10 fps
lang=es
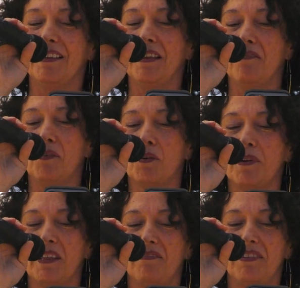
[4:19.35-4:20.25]
de
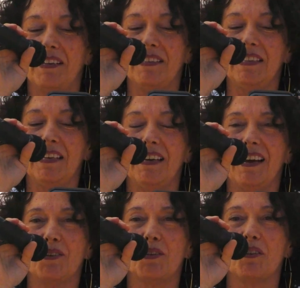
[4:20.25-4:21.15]
forma diferente
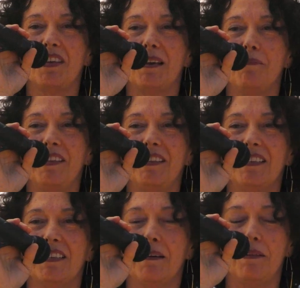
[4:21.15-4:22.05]
a lo socialmente
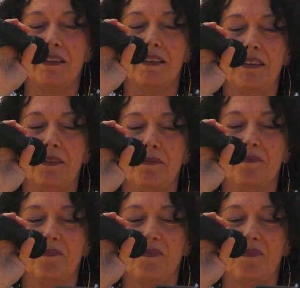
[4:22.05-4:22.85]
establecido.